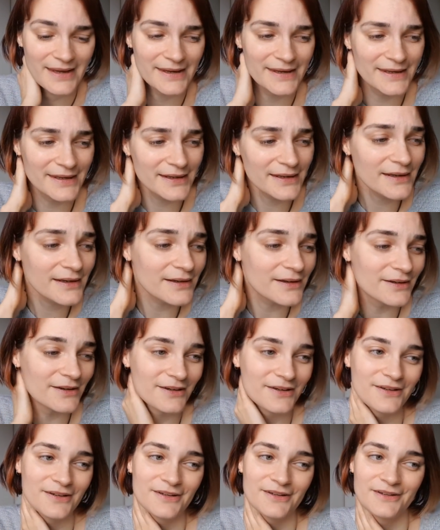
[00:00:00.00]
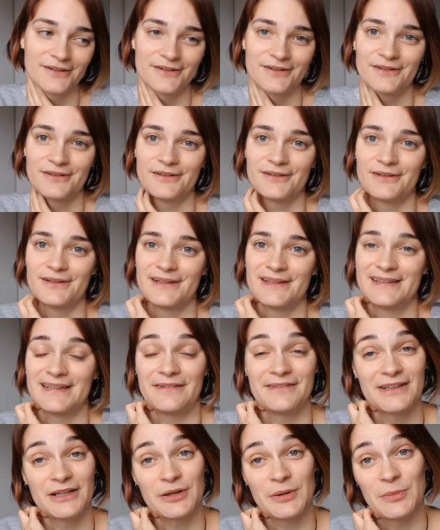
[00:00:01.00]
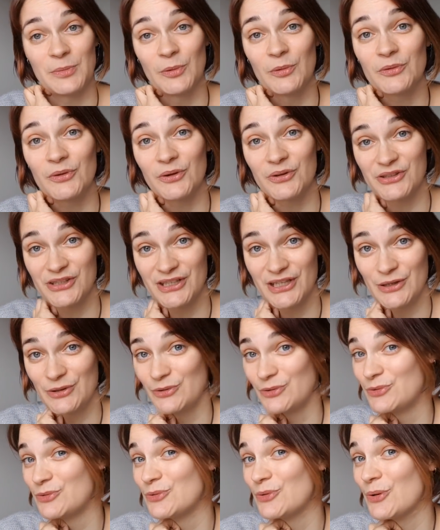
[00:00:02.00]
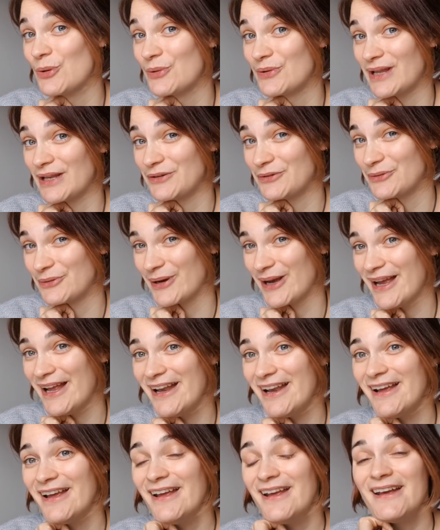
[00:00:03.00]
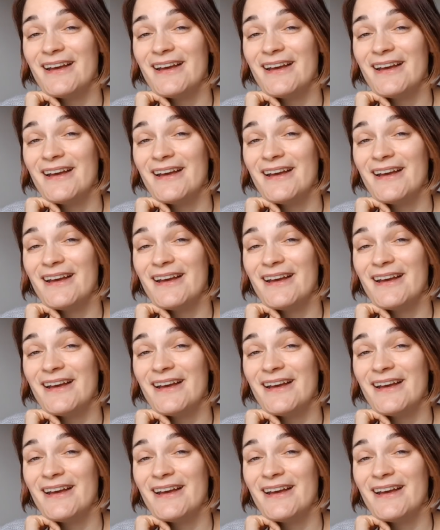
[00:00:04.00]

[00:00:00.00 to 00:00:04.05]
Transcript: Et ça faisait quand même longtemps que j'étais du coup au naturel.